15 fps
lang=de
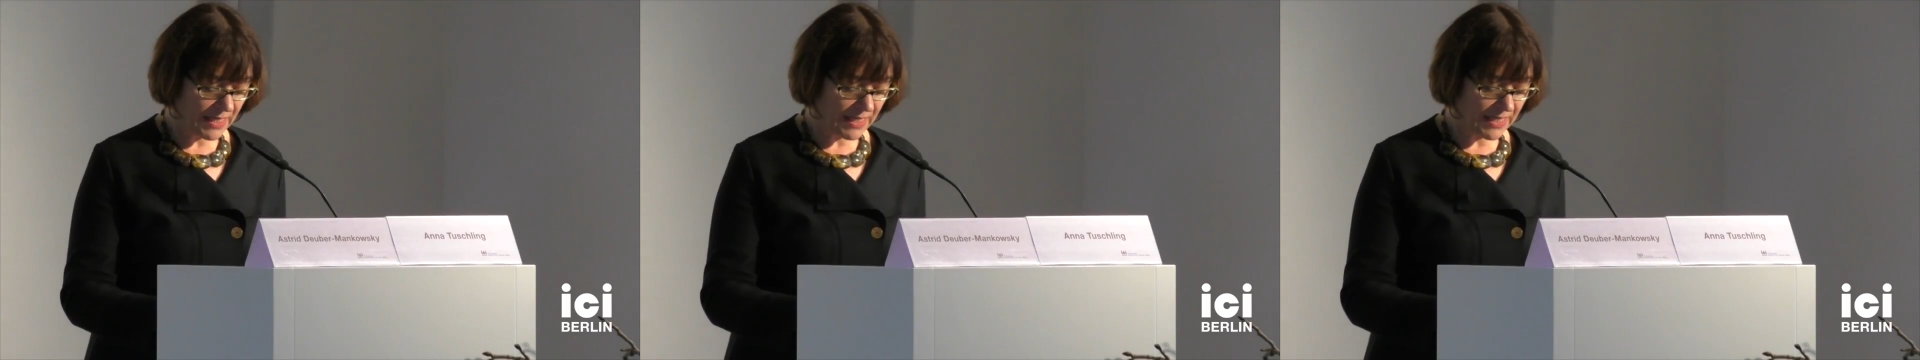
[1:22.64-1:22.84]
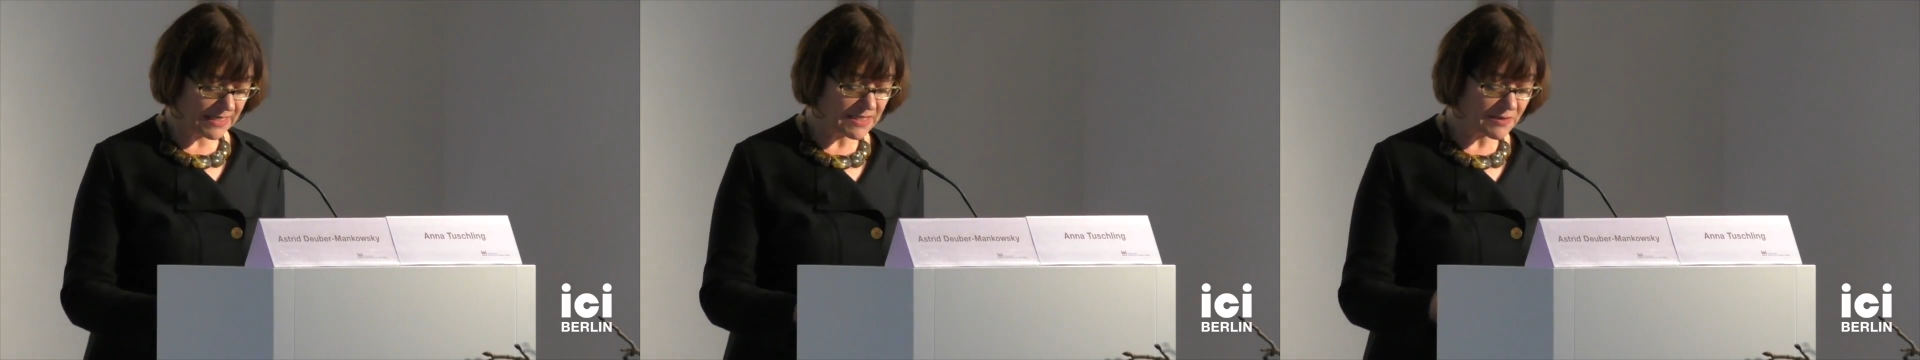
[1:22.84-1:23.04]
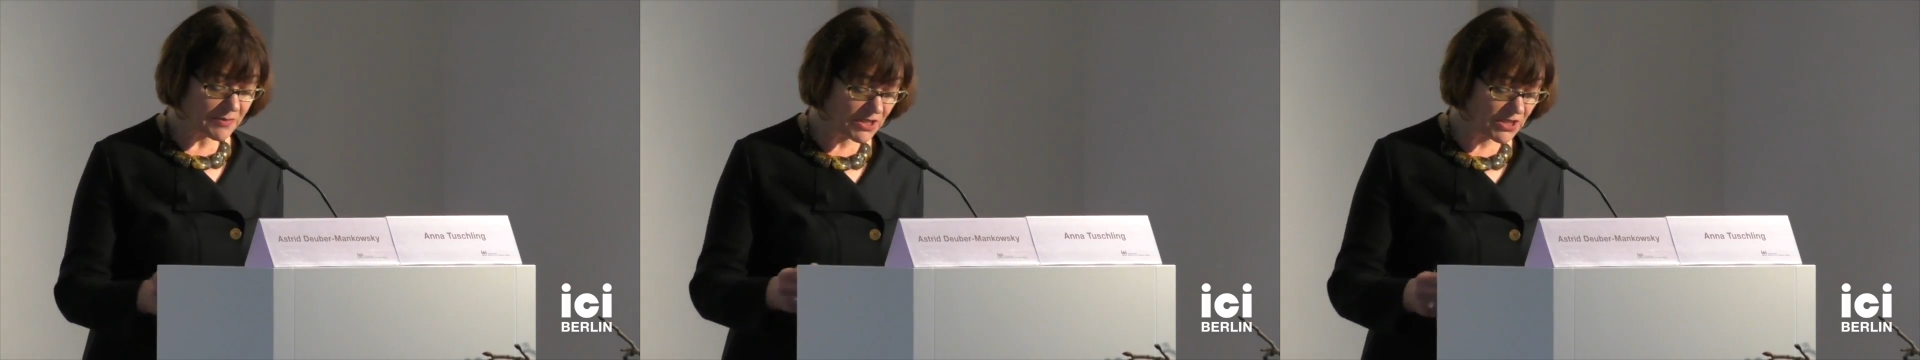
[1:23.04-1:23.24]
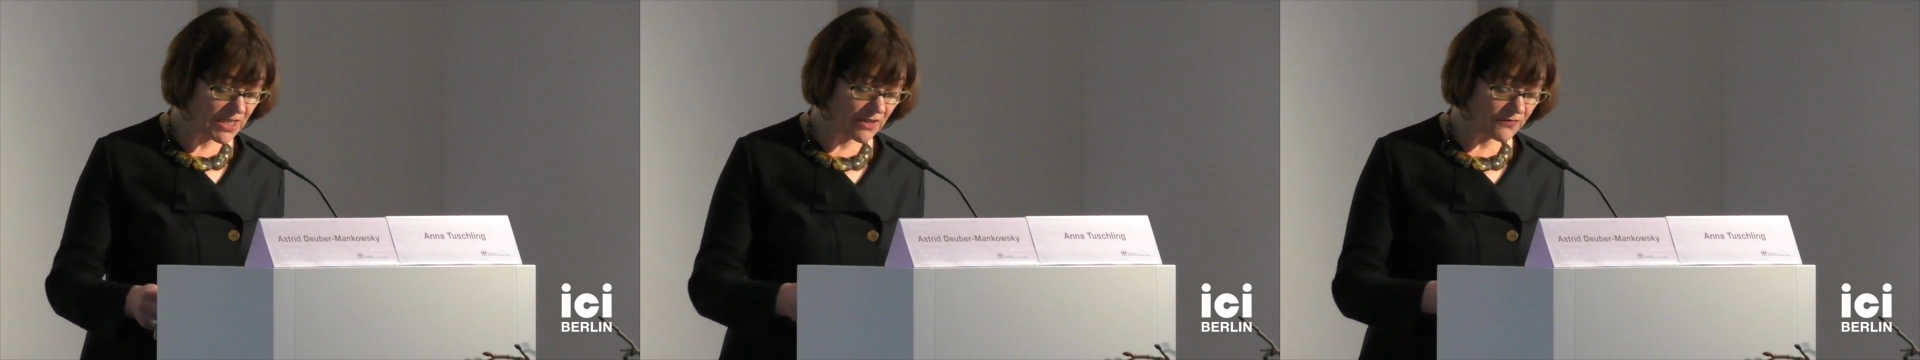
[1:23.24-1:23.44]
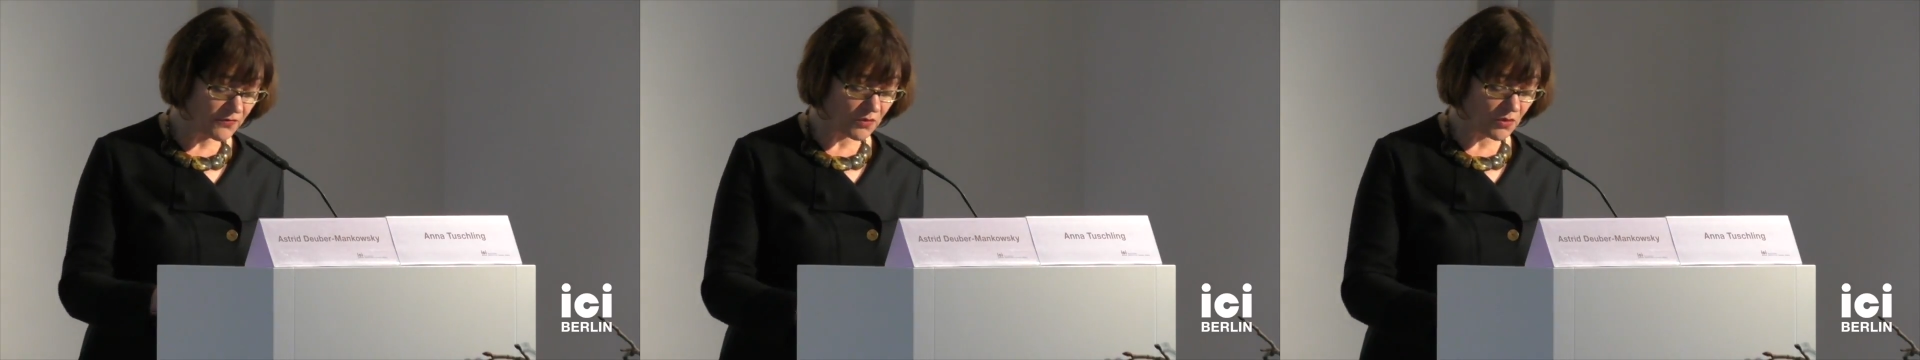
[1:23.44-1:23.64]
Ist
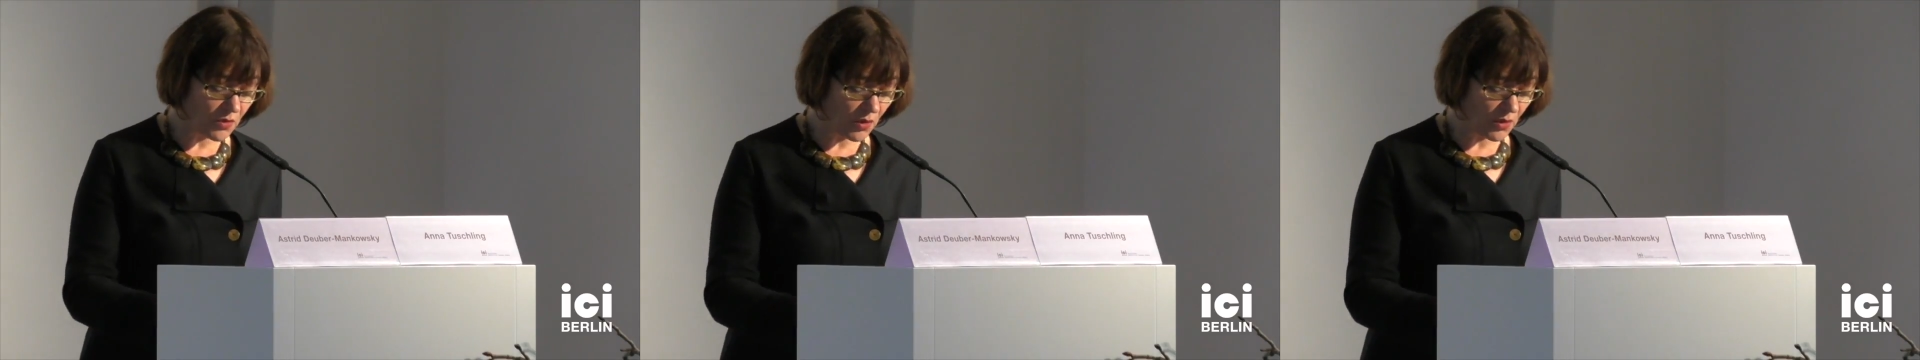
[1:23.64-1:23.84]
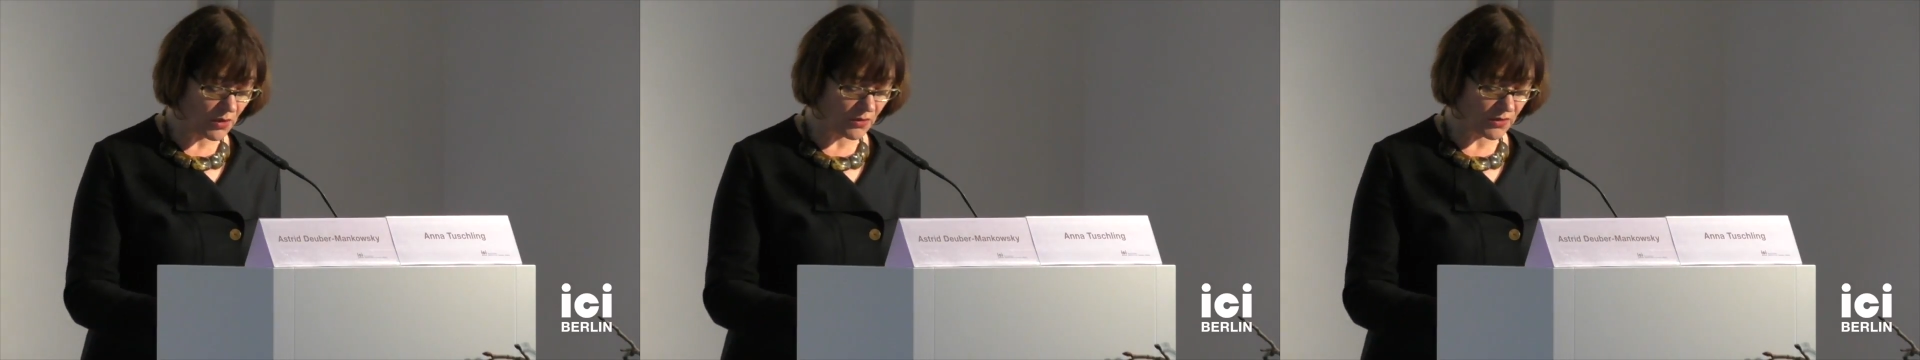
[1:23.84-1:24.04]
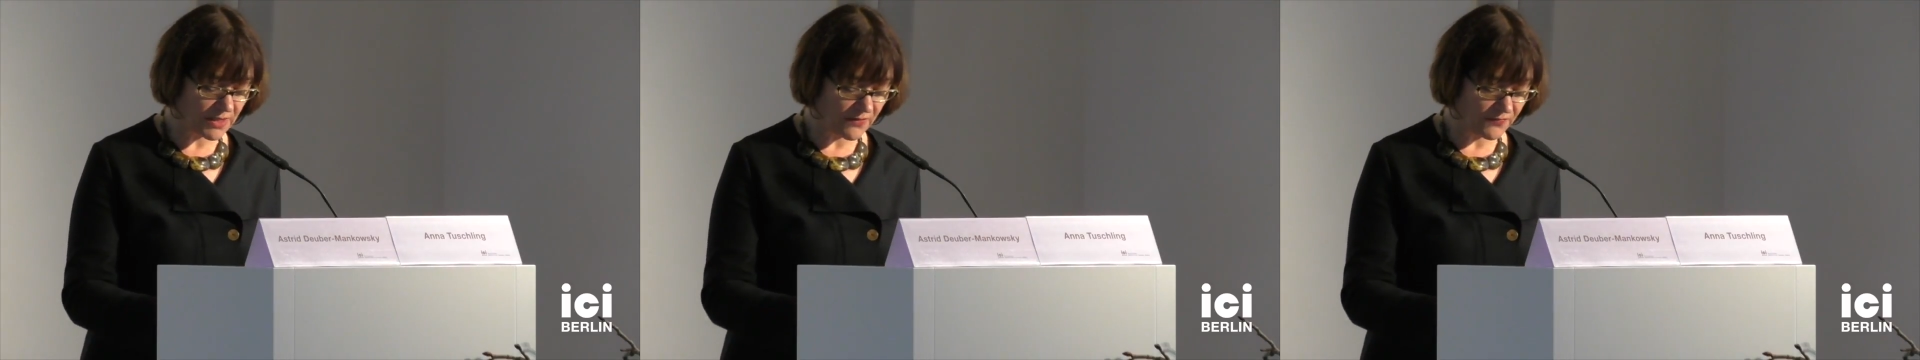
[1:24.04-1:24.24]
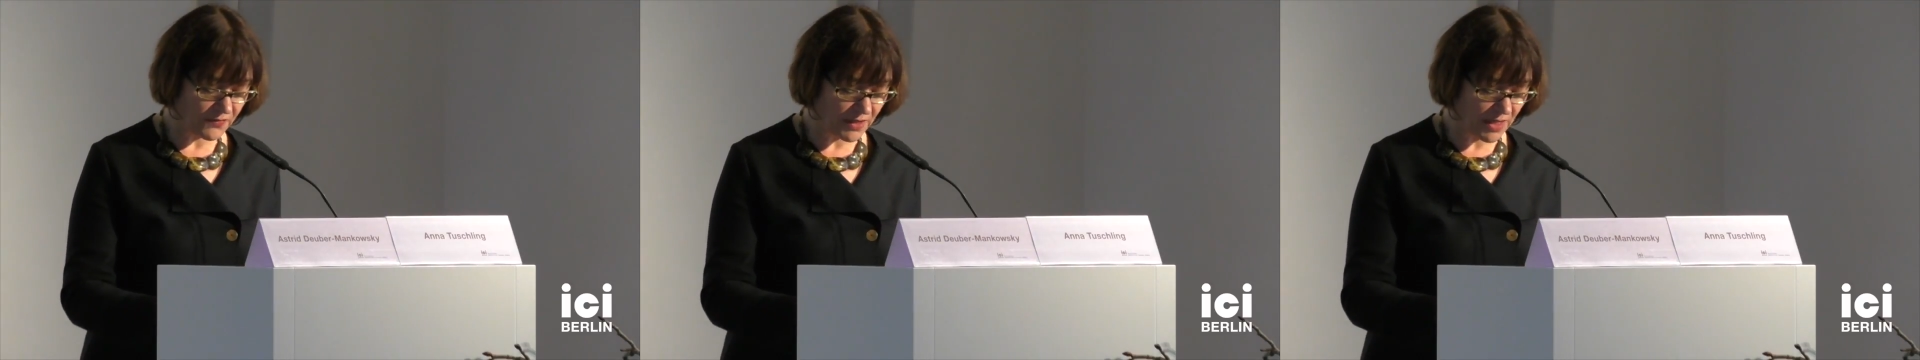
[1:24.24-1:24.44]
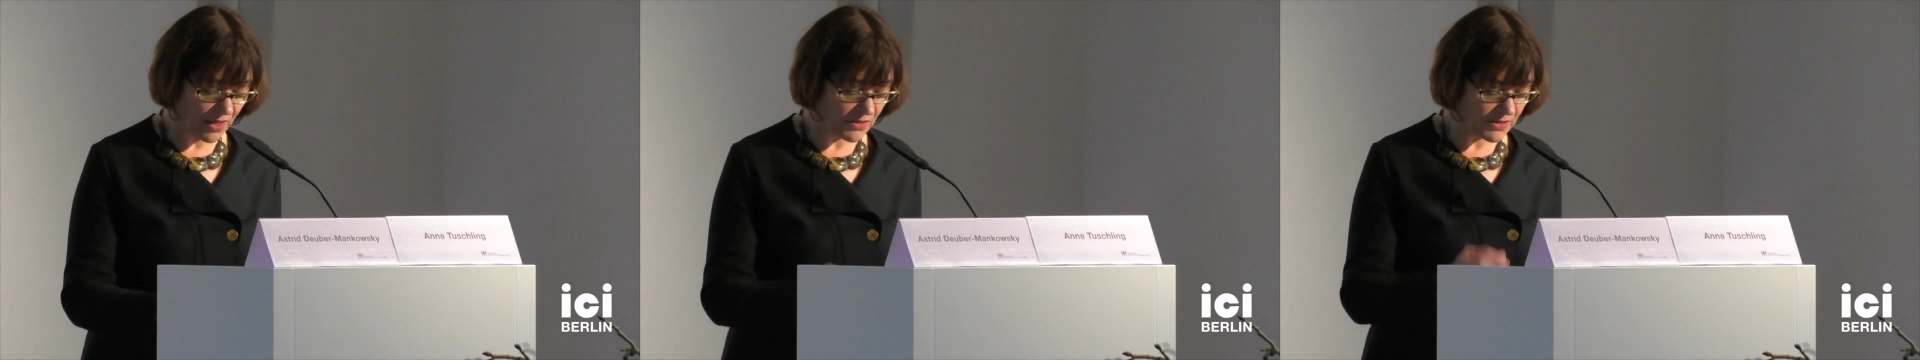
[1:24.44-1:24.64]
Michel Foucault noch
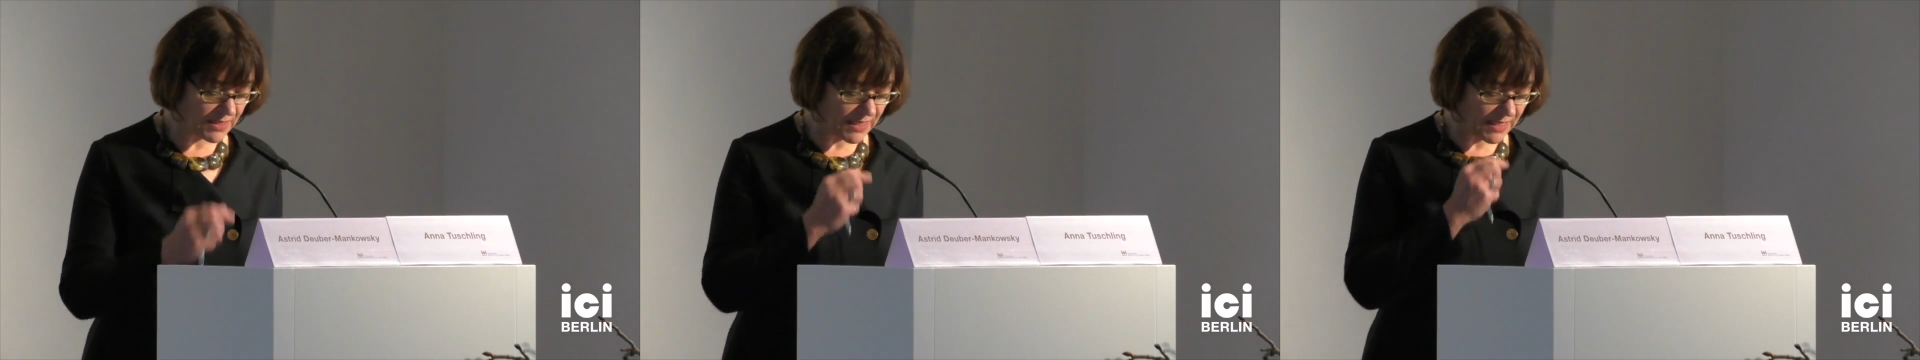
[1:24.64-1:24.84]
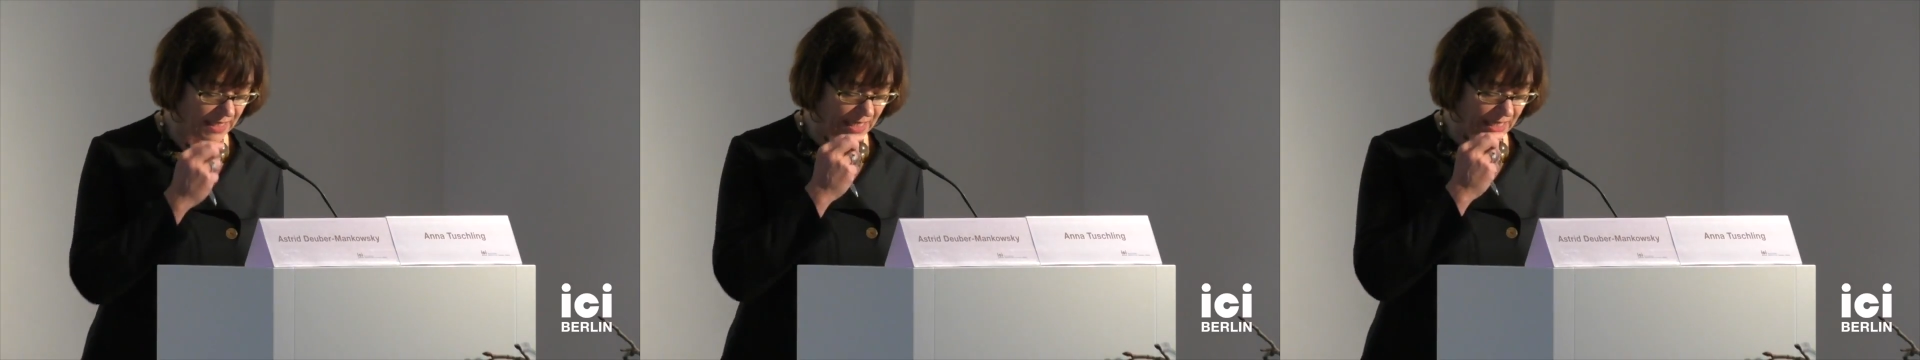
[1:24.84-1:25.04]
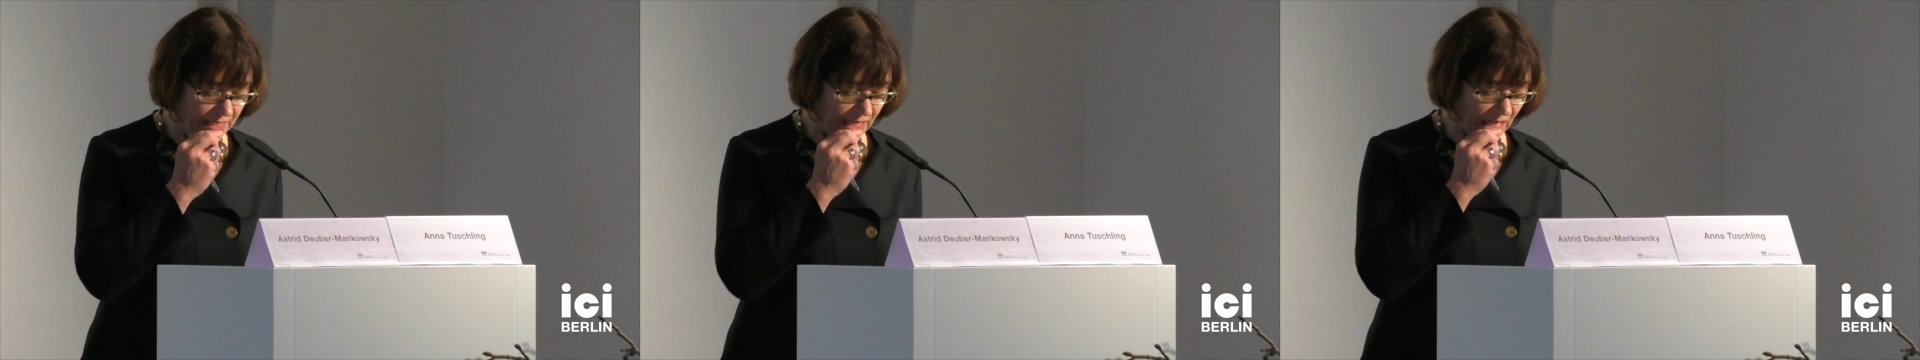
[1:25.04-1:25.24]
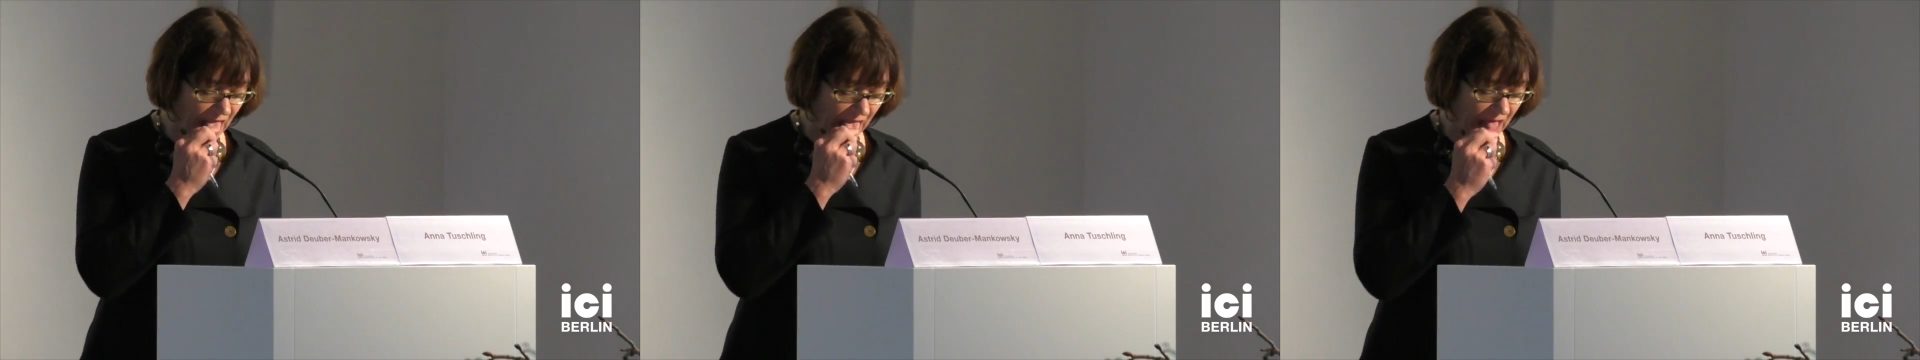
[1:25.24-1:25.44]
davon ausgegangen,